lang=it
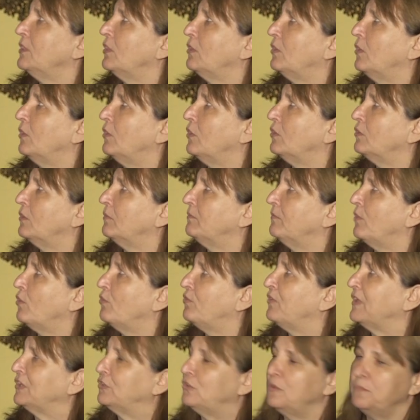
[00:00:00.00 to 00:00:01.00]
io ho,
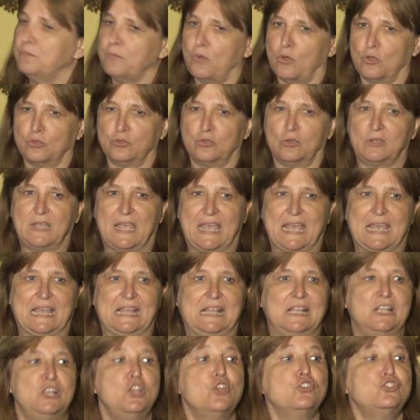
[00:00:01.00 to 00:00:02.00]
ho fatto in modo
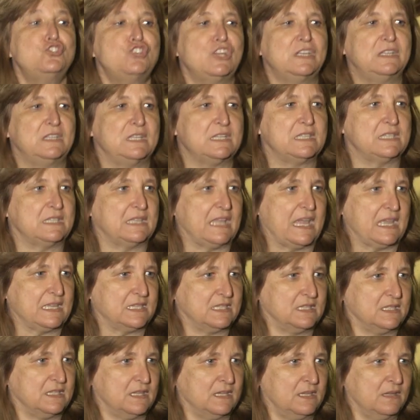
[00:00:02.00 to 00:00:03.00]
che gli oggetti
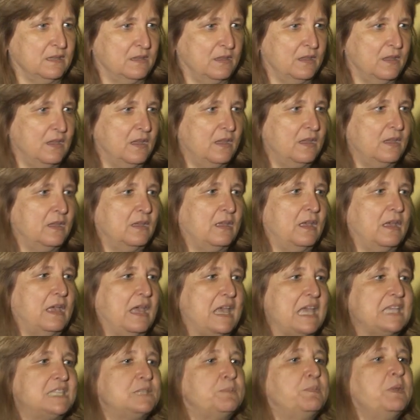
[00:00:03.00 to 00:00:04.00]
stessi
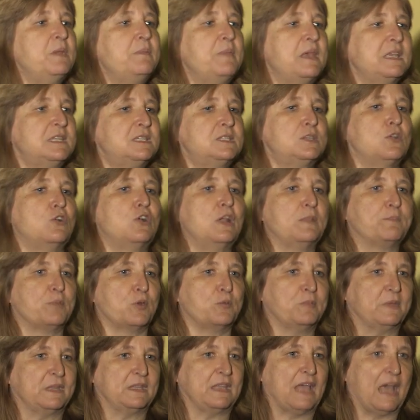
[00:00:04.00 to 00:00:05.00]
esprimessero le
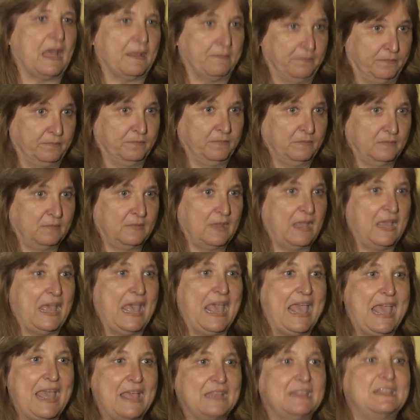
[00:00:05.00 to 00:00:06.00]
proprietà
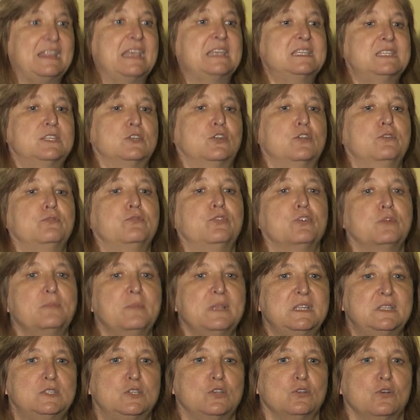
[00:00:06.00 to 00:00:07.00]
e dessero
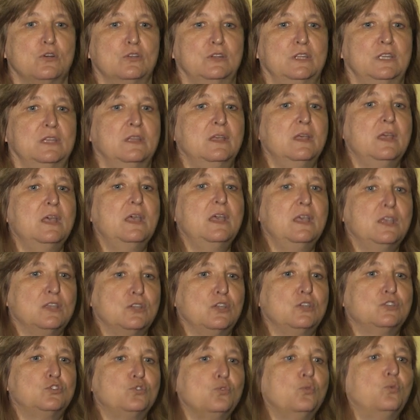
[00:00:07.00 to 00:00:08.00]
informazioni
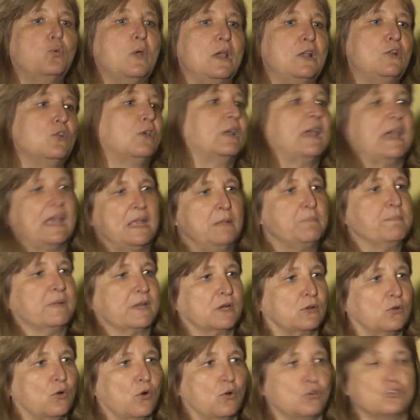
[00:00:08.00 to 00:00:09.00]
eh, su quello che è il
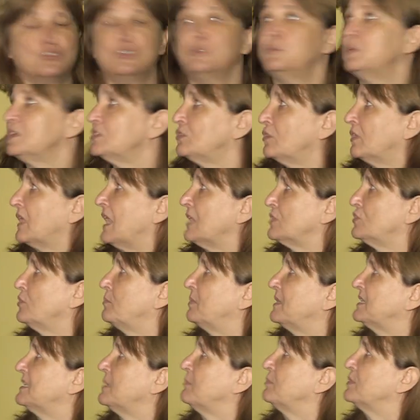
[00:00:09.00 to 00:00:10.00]
percorso, in questo
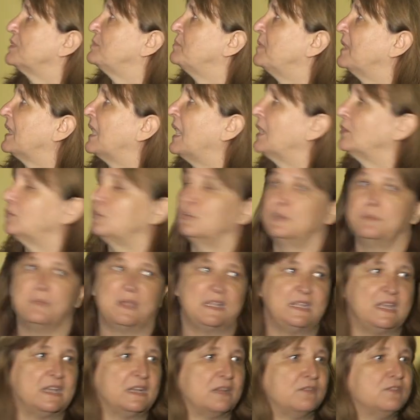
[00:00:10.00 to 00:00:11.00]
caso per esempio è spiegato
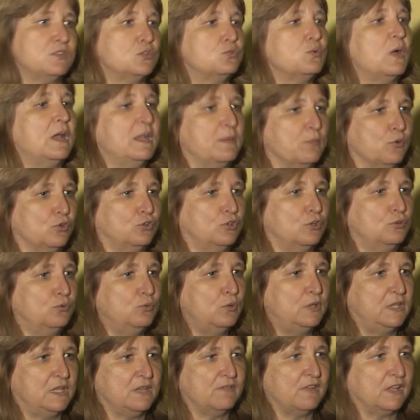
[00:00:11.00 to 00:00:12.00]
in maniera visuale molto
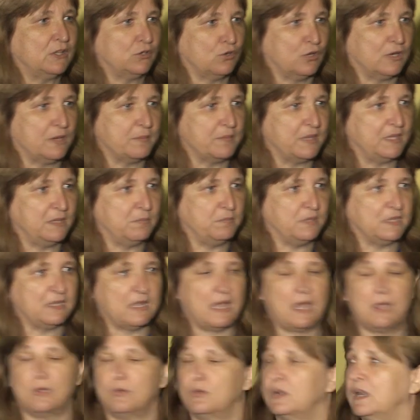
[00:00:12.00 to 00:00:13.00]
intuitiva il teorema di
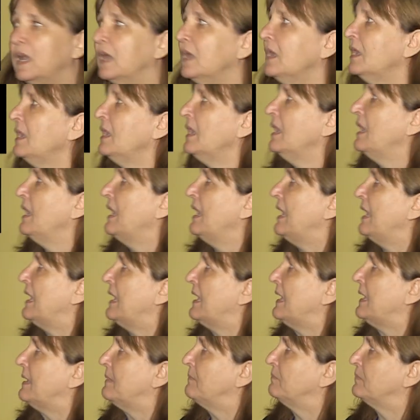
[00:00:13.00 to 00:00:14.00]
Pitagora.
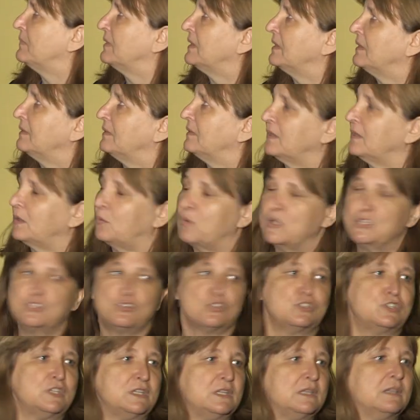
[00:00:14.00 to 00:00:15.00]
E, ehm,
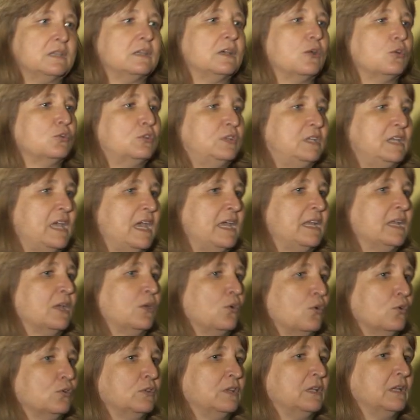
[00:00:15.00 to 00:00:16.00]
questo si
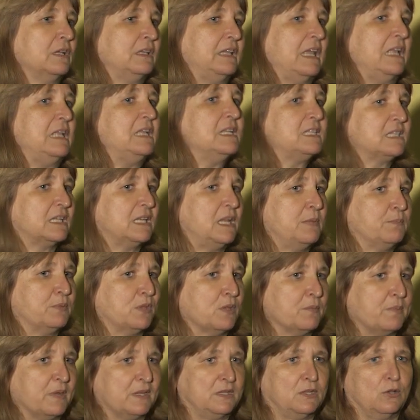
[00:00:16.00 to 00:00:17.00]
ottiene con degli
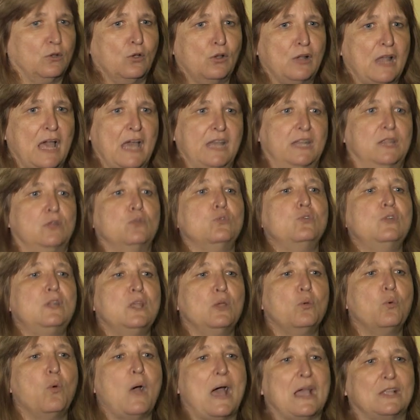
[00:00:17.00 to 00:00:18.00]
script particolari in un
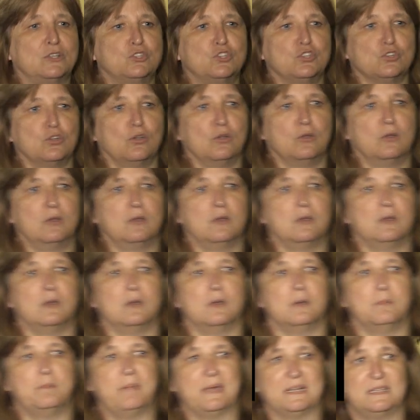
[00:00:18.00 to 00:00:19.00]
linguaggio
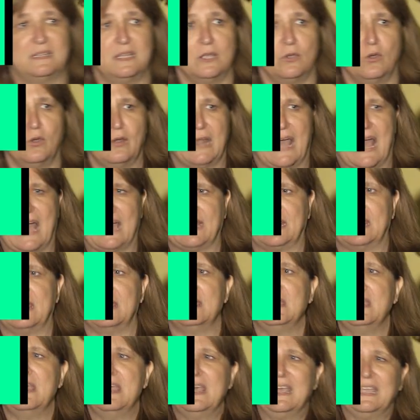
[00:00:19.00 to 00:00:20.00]
eh,
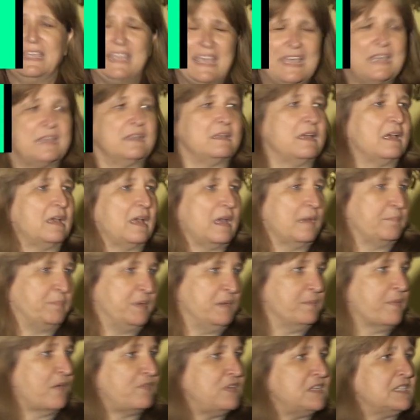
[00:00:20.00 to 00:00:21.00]
particolare che a
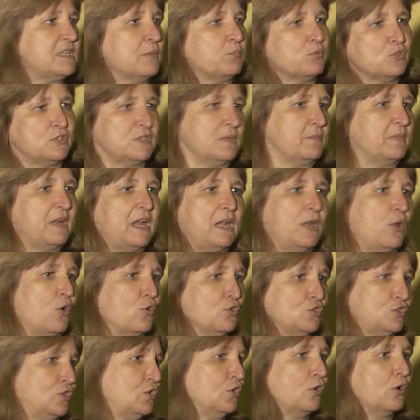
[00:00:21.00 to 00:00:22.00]
prima vista può sembrare
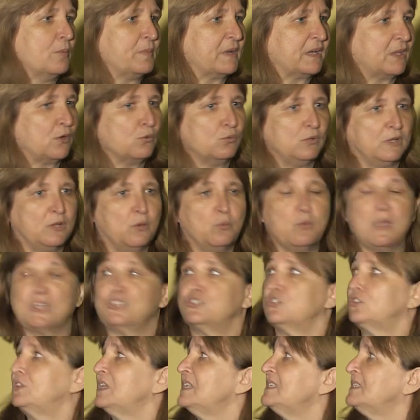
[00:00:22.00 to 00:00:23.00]
ostico perché è un
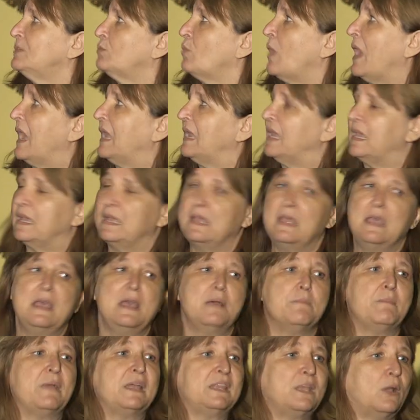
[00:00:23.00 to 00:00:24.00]
linguaggio testuale,
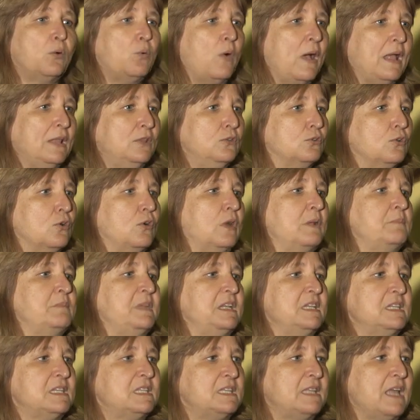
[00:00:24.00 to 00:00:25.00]
ma da quando al
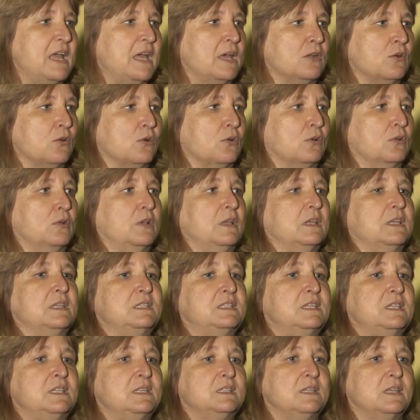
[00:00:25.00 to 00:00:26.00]
Ministero
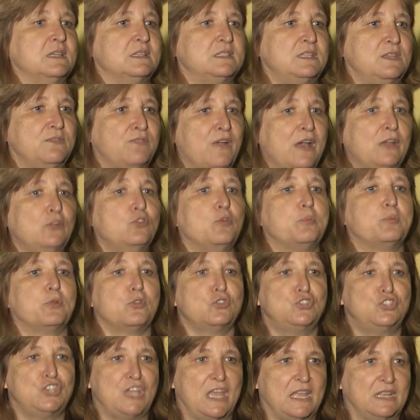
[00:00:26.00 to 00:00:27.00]
eh, si, si, fanno
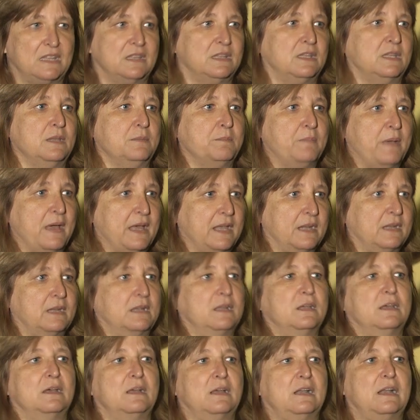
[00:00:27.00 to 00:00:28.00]
progetti
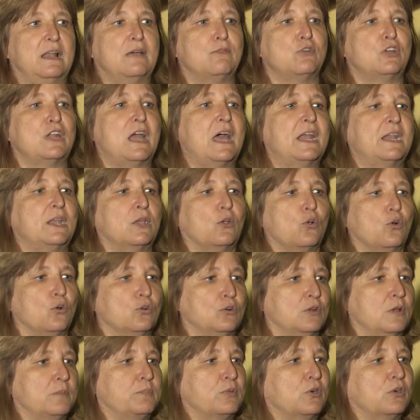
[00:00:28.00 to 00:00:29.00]
per lavorare
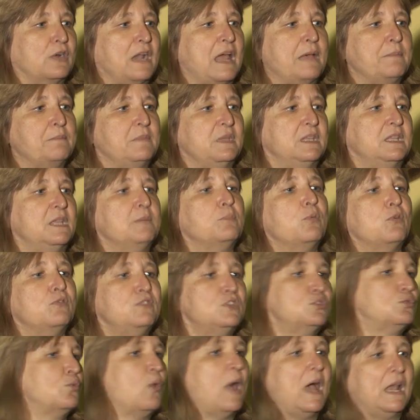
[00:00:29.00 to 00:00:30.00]
con programmi
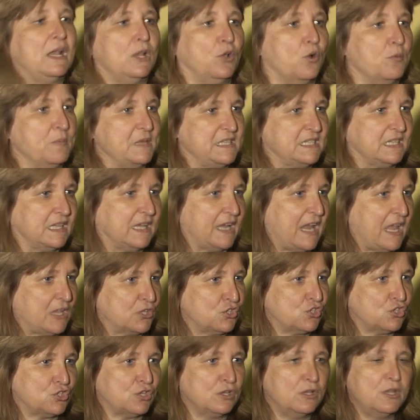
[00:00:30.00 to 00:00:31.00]
tipo visuali come
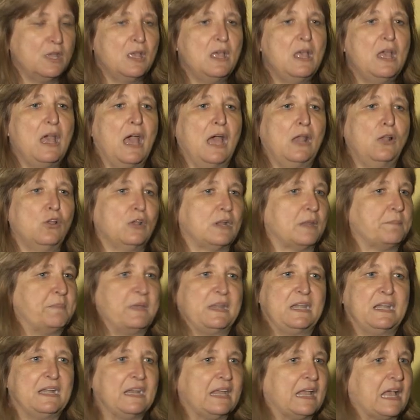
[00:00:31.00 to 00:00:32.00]
Scratch, allora
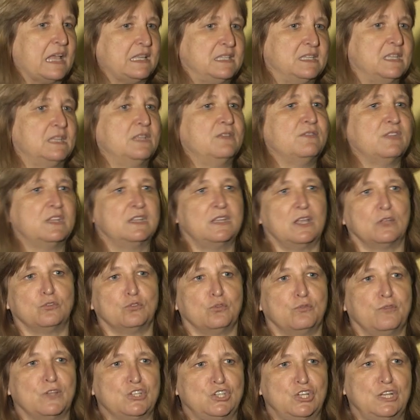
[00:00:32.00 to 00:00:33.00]
per i ragazzi è
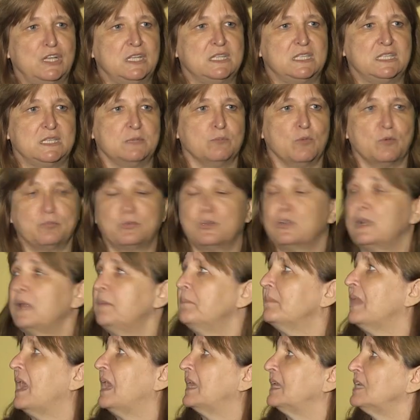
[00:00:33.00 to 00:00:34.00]
diventato facilissimo
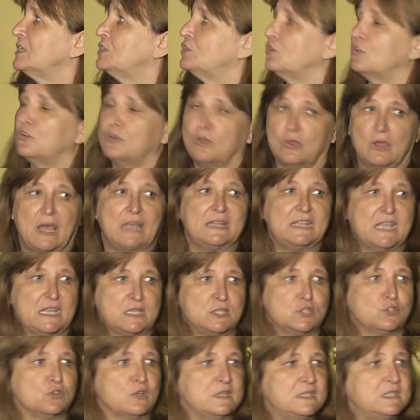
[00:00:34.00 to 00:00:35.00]
programmare, sono
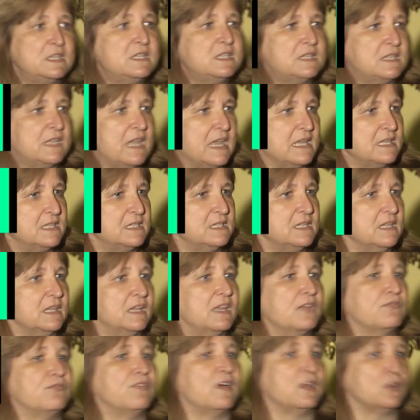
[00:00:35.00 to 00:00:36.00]
adesso essi
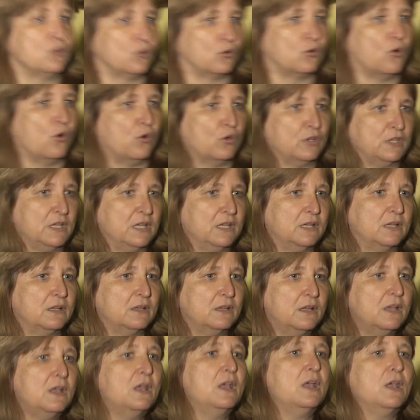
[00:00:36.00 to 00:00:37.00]
stessi che fanno
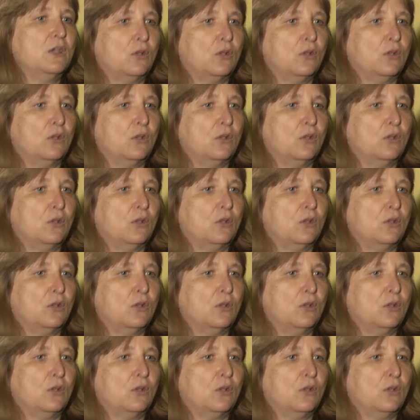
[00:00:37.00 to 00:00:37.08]
coding